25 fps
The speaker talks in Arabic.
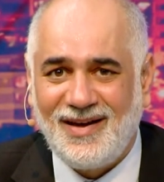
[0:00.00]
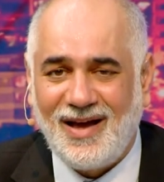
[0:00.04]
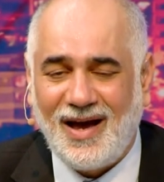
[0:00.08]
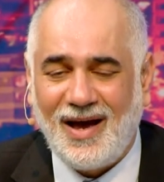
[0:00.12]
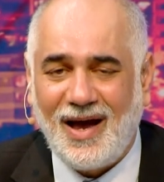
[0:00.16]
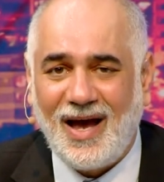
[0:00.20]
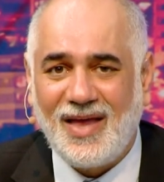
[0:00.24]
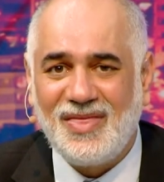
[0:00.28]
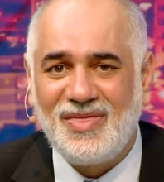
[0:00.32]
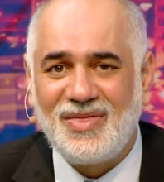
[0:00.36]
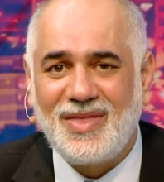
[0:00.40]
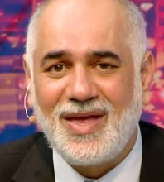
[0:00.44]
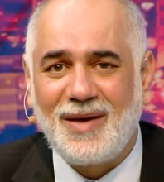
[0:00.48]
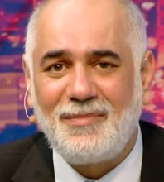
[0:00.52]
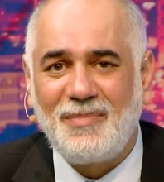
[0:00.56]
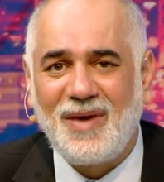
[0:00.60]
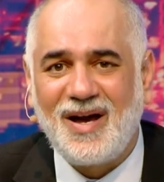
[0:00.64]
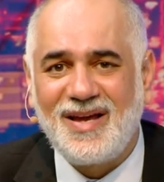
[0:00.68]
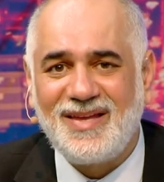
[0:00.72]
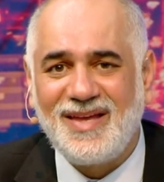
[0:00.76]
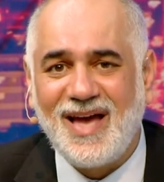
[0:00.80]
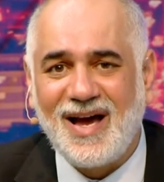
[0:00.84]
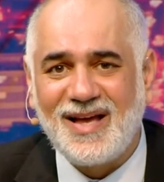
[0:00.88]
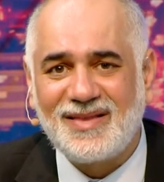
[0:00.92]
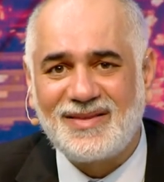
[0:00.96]
عندما
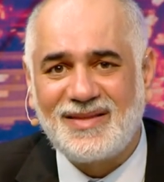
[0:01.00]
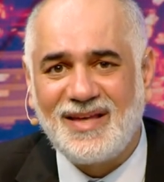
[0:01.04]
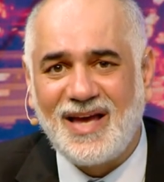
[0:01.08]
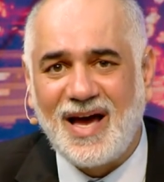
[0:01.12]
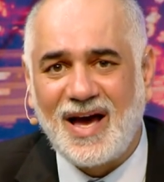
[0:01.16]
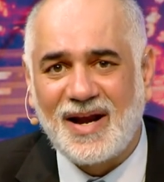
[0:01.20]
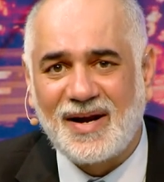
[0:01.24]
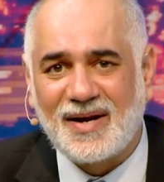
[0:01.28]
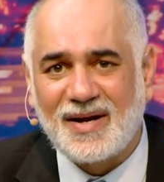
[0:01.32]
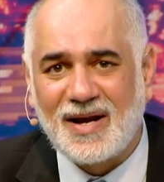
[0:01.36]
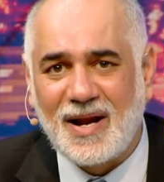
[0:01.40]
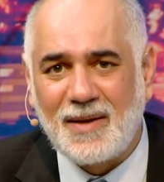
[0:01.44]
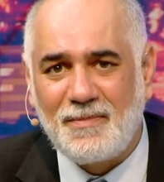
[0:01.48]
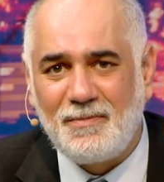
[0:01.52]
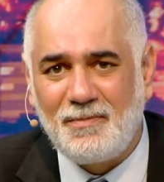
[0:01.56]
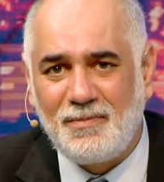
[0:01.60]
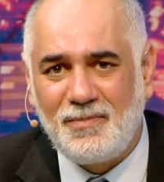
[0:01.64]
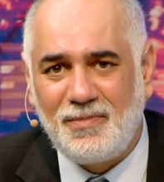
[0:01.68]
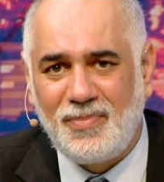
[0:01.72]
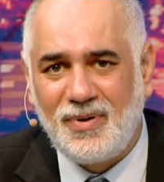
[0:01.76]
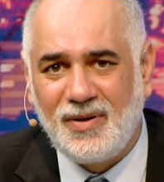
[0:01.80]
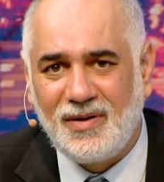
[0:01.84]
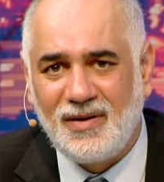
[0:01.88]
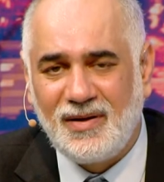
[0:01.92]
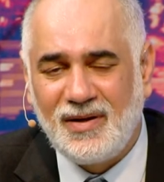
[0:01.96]
ياتي الرب
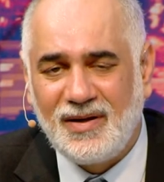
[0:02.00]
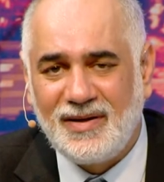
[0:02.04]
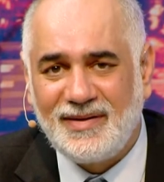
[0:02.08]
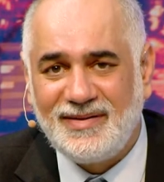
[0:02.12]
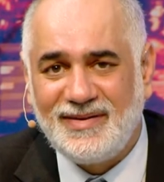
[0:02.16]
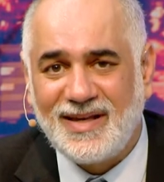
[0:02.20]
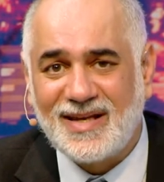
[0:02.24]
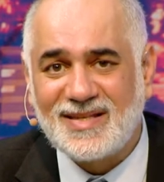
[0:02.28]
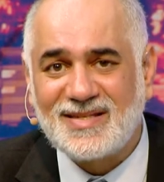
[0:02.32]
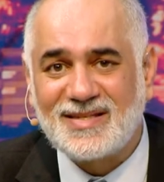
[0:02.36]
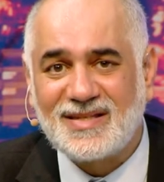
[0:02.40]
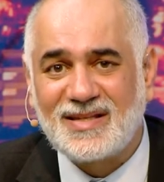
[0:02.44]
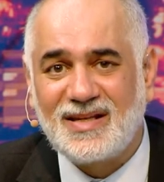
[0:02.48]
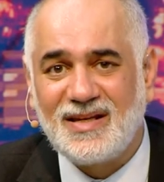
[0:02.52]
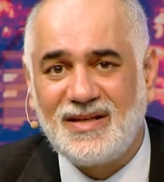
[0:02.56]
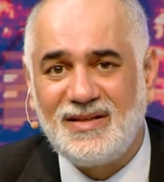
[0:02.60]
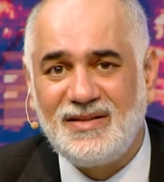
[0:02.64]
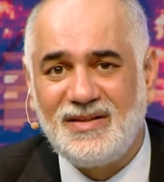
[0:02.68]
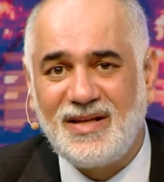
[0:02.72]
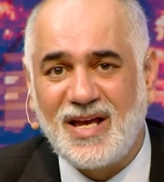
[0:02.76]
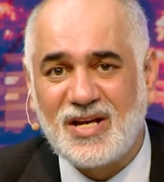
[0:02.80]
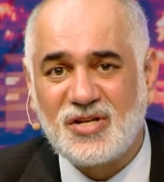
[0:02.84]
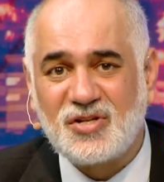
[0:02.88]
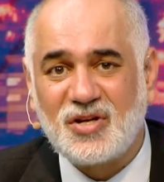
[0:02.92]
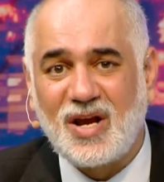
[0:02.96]
يسكن
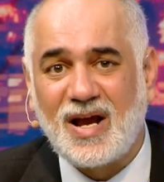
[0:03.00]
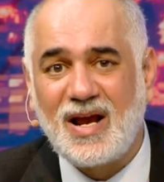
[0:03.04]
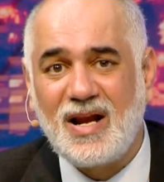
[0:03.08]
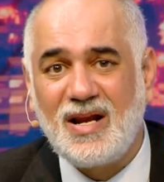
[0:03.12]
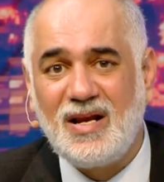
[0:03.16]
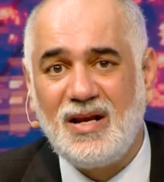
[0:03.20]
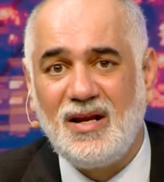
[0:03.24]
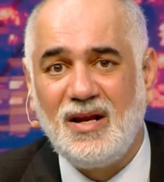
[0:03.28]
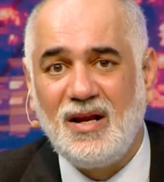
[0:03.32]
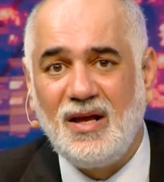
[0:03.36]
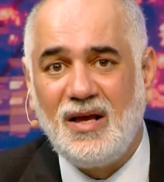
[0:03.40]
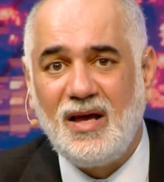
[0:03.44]
يجعل